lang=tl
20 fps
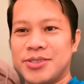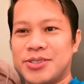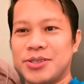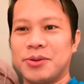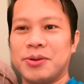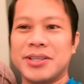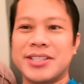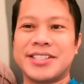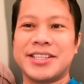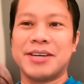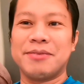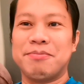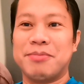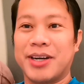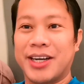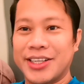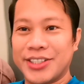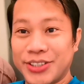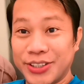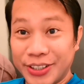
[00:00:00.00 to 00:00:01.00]
So what's up
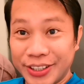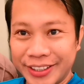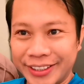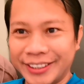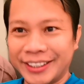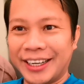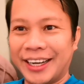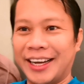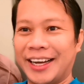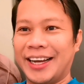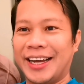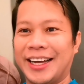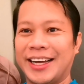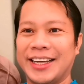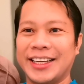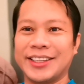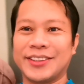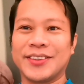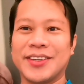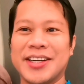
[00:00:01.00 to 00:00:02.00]
mga Choy?
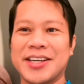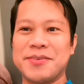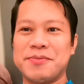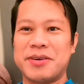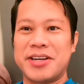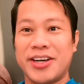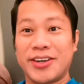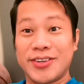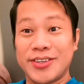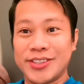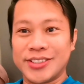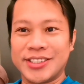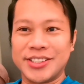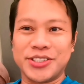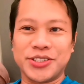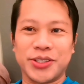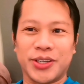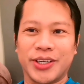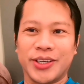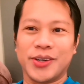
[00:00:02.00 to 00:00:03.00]
Ah, ito na naman ako
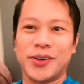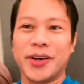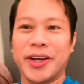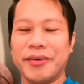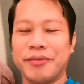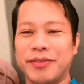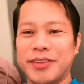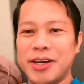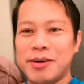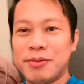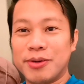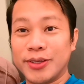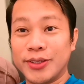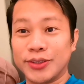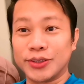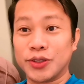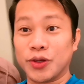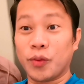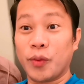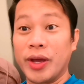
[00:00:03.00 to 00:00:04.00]
si Choy
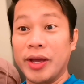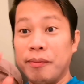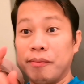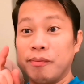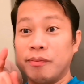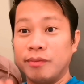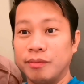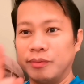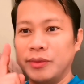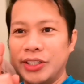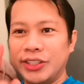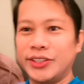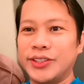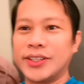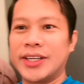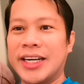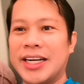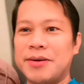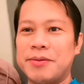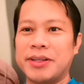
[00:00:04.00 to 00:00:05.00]
OFW. So quick
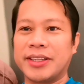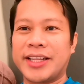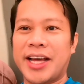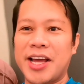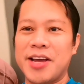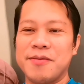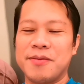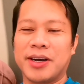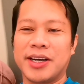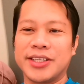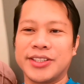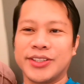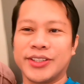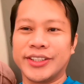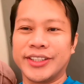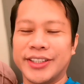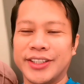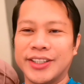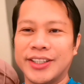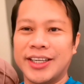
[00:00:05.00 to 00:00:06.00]
video na naman tayo mga
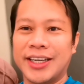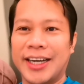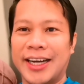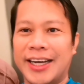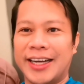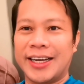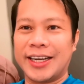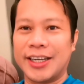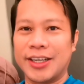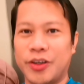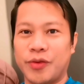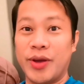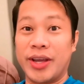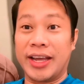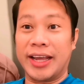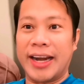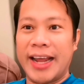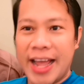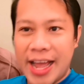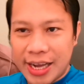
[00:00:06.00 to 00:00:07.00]
Choy, no? Ah,
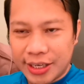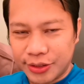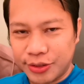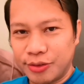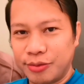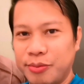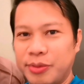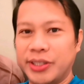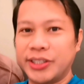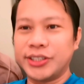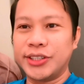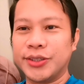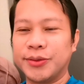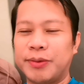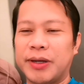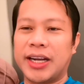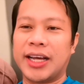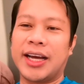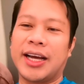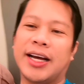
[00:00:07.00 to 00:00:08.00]
quick reaction
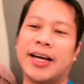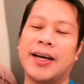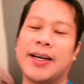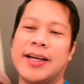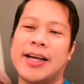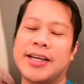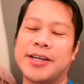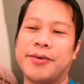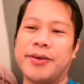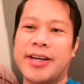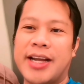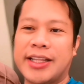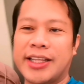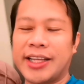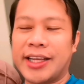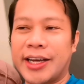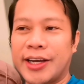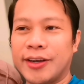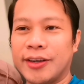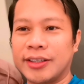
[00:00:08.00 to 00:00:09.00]
video pala ang gagawin
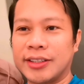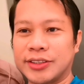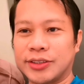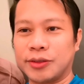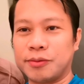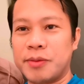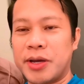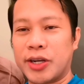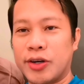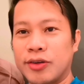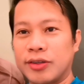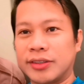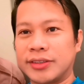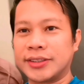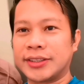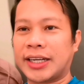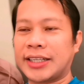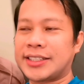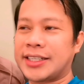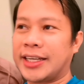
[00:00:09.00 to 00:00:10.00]
natin ngayon. So
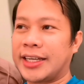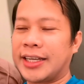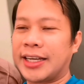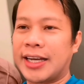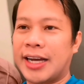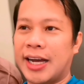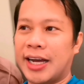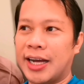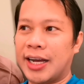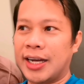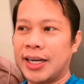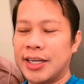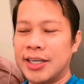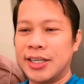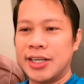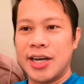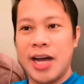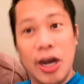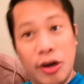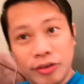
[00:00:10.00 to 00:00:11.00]
merong kasing ah,
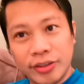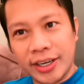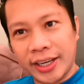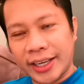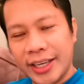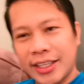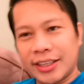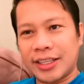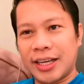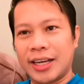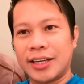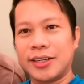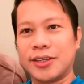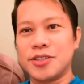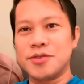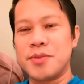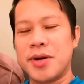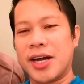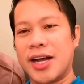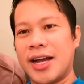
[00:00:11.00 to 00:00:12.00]
ako nakita
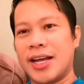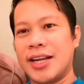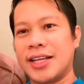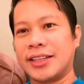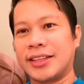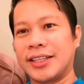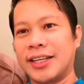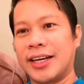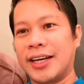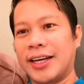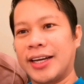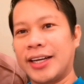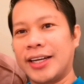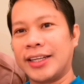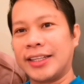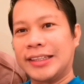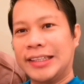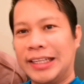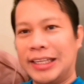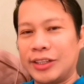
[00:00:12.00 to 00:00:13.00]
na kumakalat
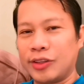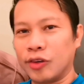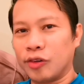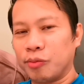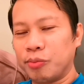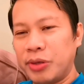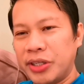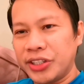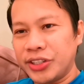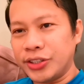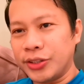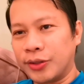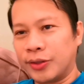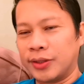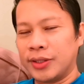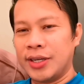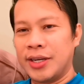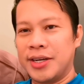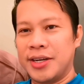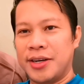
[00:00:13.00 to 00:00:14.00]
na TikTok
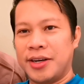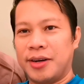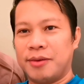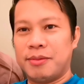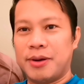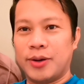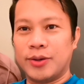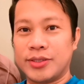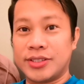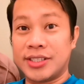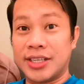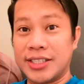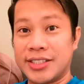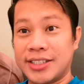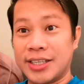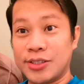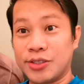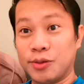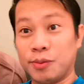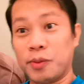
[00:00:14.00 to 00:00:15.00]
video about sa
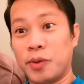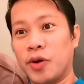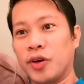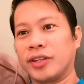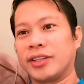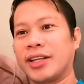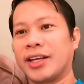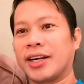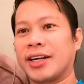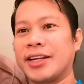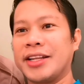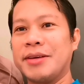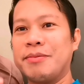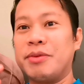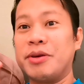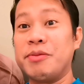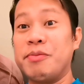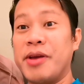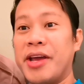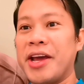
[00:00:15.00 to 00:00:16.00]
isang supporter
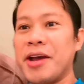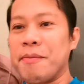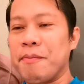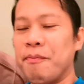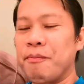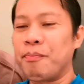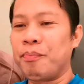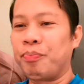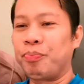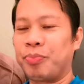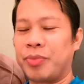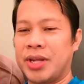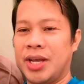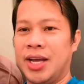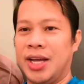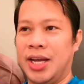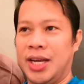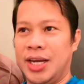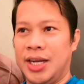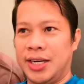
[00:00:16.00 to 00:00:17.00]
ni BBM
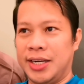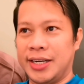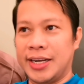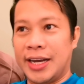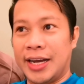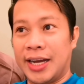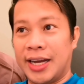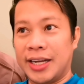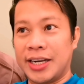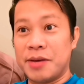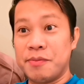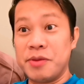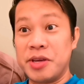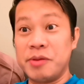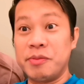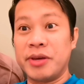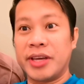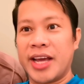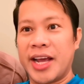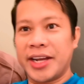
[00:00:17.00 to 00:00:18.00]
na
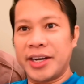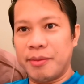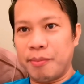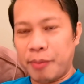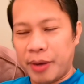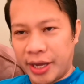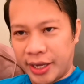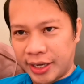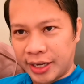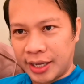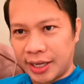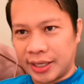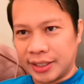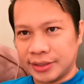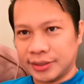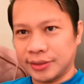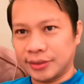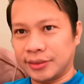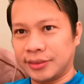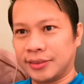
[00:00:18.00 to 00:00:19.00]
namimigay ng
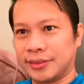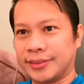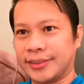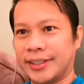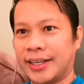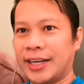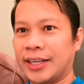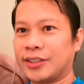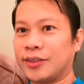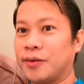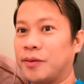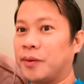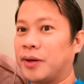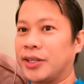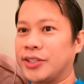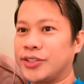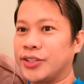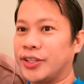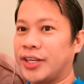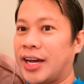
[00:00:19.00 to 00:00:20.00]
pera. So ito
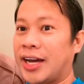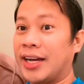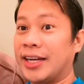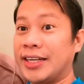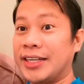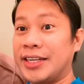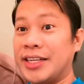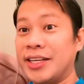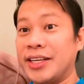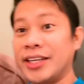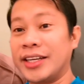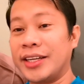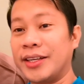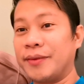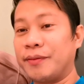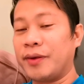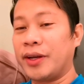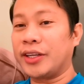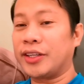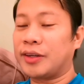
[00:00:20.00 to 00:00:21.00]
mga Choy ha, ah,
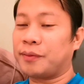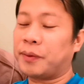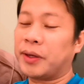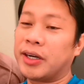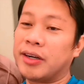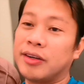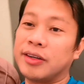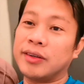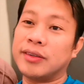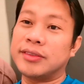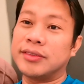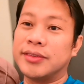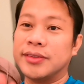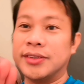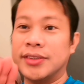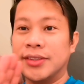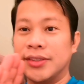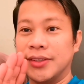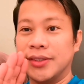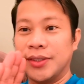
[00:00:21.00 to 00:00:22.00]
hindi fake niya. Pero
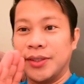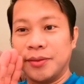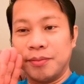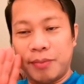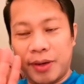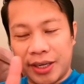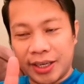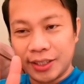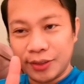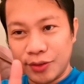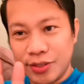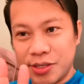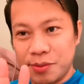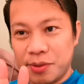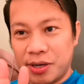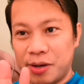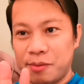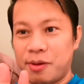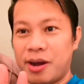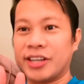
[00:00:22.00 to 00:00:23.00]
para dun sa
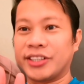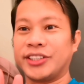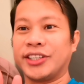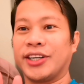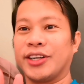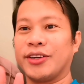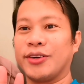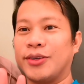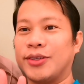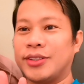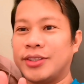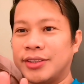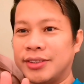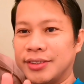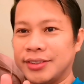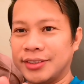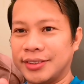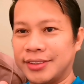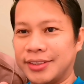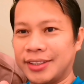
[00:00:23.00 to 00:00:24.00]
mga basher ko,
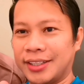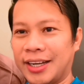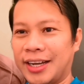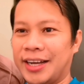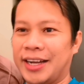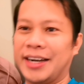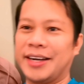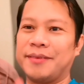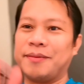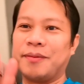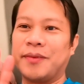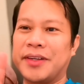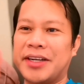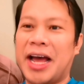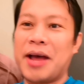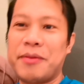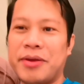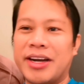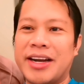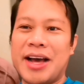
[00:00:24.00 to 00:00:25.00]
ah,
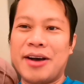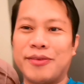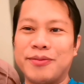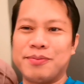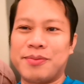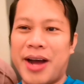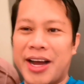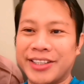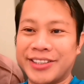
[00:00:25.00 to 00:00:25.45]
madami na, na akong